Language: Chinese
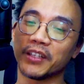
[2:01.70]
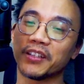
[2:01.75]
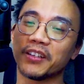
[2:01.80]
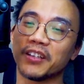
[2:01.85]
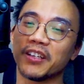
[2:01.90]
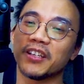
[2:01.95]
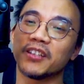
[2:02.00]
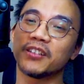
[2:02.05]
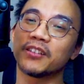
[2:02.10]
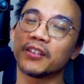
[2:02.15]
的
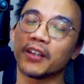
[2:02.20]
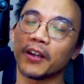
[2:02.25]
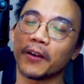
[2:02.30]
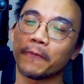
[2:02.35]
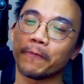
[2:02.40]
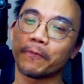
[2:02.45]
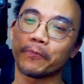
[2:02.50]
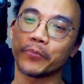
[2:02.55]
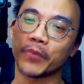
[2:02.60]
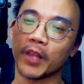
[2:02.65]
音，这样
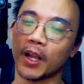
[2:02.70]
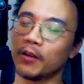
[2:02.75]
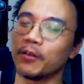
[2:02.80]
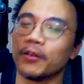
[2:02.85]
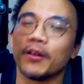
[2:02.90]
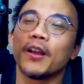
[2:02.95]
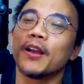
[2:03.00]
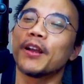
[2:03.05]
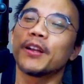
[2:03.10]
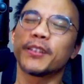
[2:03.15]
好，
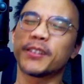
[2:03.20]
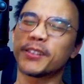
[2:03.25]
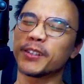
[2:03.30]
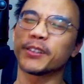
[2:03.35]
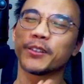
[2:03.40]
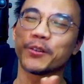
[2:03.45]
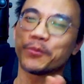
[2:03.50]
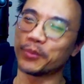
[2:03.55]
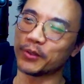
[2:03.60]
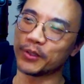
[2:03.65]
这个
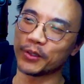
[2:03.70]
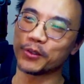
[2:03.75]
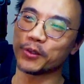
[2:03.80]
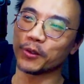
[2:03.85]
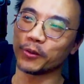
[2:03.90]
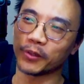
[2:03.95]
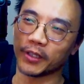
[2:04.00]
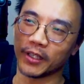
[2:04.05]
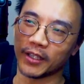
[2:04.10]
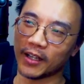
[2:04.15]
都不是
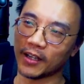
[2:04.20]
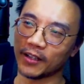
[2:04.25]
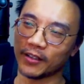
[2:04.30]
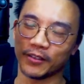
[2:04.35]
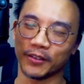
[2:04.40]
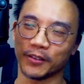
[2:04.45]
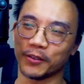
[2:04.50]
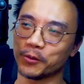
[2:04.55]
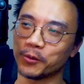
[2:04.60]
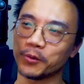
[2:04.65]
重点啦。
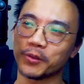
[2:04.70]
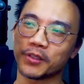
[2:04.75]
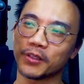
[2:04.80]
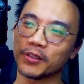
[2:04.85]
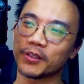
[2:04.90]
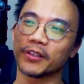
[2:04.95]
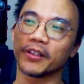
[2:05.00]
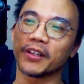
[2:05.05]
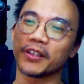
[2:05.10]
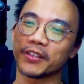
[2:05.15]
你如果真
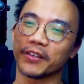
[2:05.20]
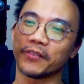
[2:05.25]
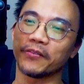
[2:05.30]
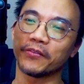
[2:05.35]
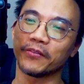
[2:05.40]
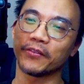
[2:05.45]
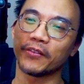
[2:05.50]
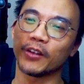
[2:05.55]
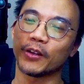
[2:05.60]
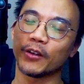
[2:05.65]
的念成
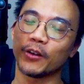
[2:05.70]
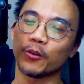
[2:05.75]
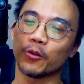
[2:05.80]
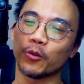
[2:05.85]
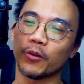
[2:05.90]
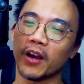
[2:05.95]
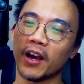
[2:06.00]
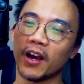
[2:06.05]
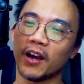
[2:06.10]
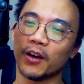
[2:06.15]

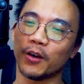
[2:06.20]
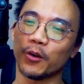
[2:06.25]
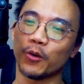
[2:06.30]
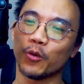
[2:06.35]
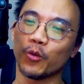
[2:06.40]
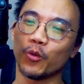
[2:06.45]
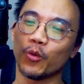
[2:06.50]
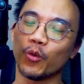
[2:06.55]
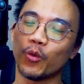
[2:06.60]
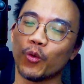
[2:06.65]
呃
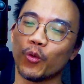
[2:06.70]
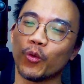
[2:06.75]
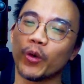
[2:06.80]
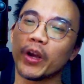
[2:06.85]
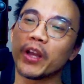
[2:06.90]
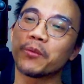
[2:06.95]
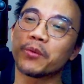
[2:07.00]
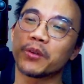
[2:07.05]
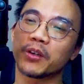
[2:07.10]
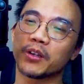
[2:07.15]

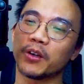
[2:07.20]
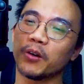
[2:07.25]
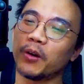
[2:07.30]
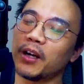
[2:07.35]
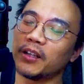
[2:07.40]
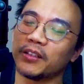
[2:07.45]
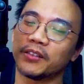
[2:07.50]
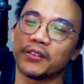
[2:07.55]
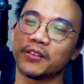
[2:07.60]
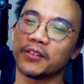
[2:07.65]
Weber 的
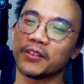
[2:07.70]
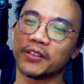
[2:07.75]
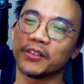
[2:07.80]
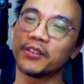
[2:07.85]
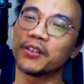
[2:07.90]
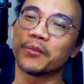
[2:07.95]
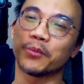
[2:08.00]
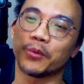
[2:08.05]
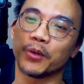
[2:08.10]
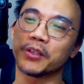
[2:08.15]
话，真
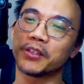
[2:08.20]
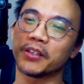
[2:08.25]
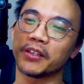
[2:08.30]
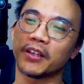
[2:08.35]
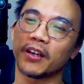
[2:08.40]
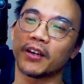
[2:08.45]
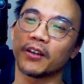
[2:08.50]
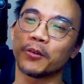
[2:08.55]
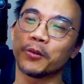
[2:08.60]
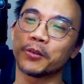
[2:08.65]
的也不会怎
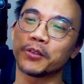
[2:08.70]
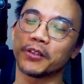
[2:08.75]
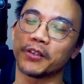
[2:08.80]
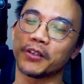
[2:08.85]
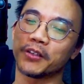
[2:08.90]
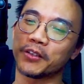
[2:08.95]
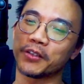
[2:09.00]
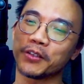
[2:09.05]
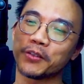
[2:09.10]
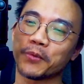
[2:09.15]
样。或者你
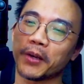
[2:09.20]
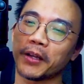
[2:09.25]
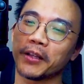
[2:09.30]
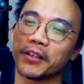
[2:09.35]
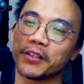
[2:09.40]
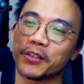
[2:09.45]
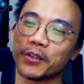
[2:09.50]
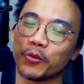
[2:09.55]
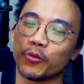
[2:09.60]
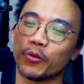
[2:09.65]
甚至把它
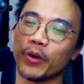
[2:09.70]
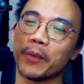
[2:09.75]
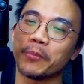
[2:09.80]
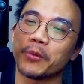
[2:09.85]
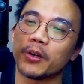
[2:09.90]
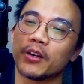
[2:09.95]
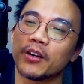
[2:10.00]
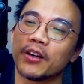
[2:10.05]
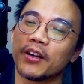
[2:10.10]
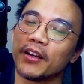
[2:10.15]
念成
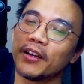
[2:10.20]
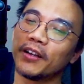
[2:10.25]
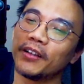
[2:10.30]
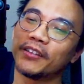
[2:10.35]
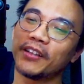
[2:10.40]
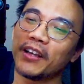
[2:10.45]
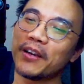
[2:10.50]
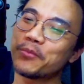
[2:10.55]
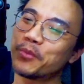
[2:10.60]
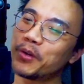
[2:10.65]
Weber，
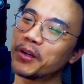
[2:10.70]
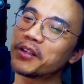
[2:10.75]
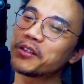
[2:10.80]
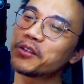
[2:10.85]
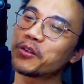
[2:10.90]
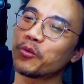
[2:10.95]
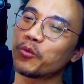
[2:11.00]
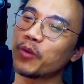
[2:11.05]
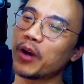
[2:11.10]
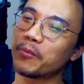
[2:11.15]
但也不会念
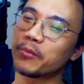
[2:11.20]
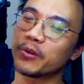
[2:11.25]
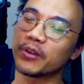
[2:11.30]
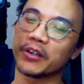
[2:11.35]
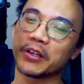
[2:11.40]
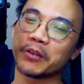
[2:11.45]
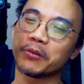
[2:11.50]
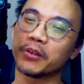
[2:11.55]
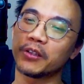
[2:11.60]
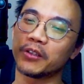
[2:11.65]
成 Weber，
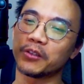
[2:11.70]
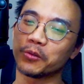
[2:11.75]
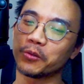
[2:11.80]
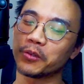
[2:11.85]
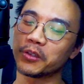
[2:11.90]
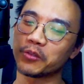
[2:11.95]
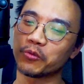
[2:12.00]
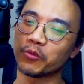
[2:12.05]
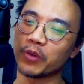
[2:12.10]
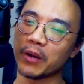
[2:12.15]
因为如
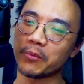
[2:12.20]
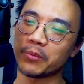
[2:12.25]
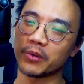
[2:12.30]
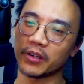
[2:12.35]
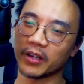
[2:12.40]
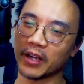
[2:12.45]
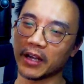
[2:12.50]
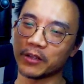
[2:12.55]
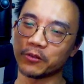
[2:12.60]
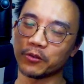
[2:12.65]
果是 Weber，
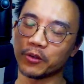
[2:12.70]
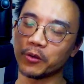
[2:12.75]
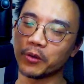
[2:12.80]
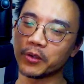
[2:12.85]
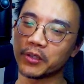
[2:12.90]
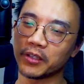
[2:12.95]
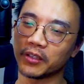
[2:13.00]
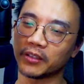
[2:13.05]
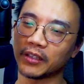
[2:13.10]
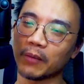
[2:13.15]
感觉会
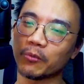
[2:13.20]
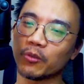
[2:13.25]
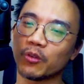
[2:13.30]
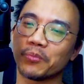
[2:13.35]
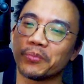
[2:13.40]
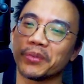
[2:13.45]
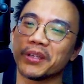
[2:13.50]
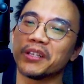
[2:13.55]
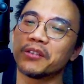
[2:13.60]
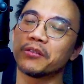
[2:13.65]
是 double
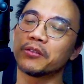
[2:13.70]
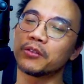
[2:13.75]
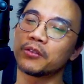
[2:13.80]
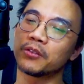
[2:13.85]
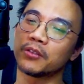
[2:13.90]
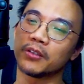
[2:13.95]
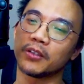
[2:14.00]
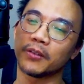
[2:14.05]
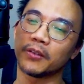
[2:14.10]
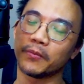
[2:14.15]
B 就
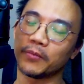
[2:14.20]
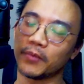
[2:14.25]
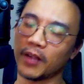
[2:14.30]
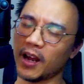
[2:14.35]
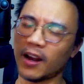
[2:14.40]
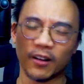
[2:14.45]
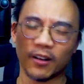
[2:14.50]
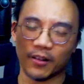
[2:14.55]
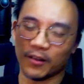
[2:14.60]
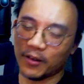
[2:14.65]
是了。
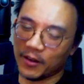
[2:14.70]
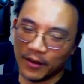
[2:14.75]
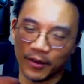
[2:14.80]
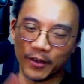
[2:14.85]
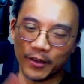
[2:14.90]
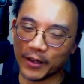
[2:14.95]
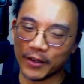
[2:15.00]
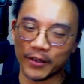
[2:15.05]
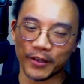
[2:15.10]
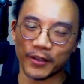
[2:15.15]
好
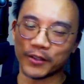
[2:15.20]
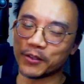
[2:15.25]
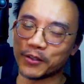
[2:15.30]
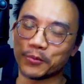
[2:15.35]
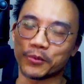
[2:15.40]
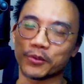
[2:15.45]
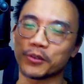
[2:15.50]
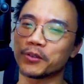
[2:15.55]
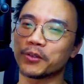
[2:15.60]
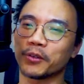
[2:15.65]
了，again again，这
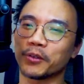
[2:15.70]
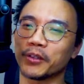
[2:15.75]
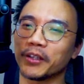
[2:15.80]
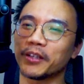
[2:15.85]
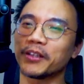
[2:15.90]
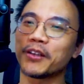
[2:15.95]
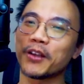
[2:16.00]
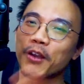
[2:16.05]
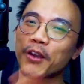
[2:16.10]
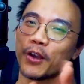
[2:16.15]
不是重
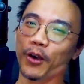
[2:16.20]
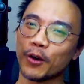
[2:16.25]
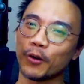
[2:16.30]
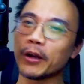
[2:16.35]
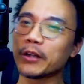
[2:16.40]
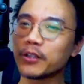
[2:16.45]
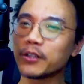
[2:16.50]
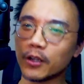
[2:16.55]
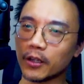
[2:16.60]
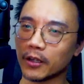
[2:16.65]
点。回
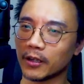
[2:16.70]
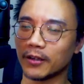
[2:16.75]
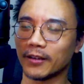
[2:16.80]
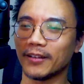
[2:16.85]
来这里，